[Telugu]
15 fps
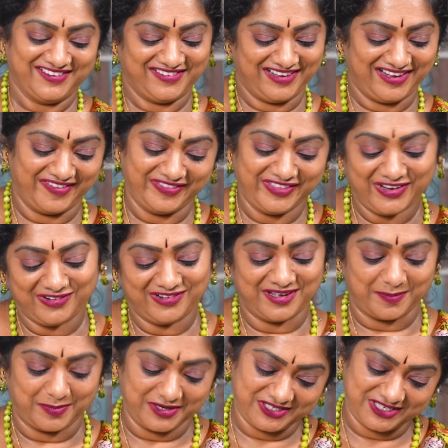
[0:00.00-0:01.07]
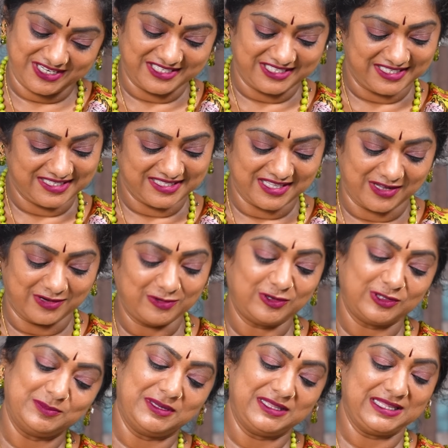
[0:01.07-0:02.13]
వాళ్ళందరూ కూడా అప్రిషియేట్ చేస్తున్నారు
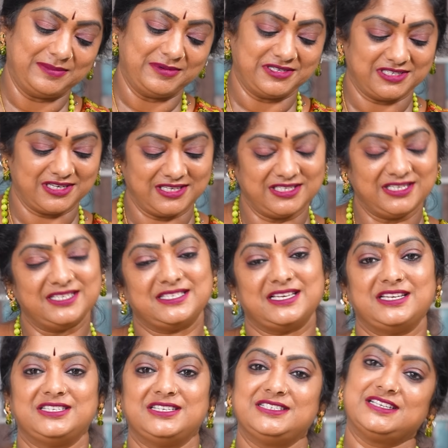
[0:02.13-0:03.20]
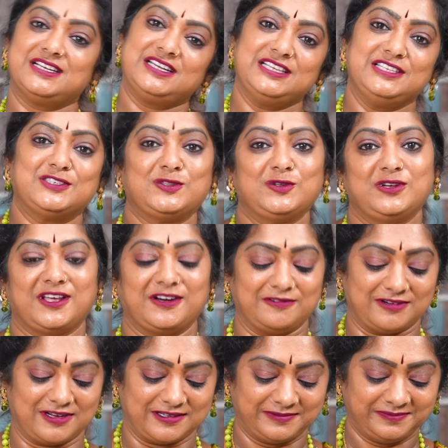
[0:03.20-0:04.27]
కొంతమంది ఏమైనా చిన్న చిన్న సజెషన్స్ అంటే ఇస్తున్నారు
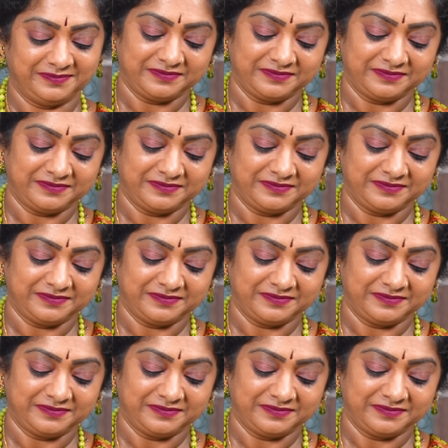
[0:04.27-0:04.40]
కూడా